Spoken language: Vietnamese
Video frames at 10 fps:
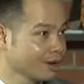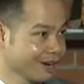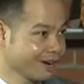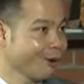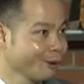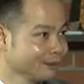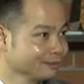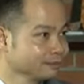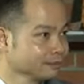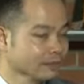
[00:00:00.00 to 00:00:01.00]
và cơ hội.
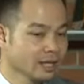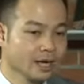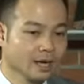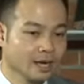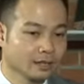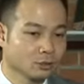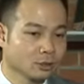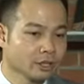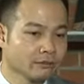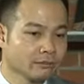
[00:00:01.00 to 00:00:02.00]
Thế nên là
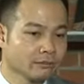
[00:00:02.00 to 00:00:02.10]
tôi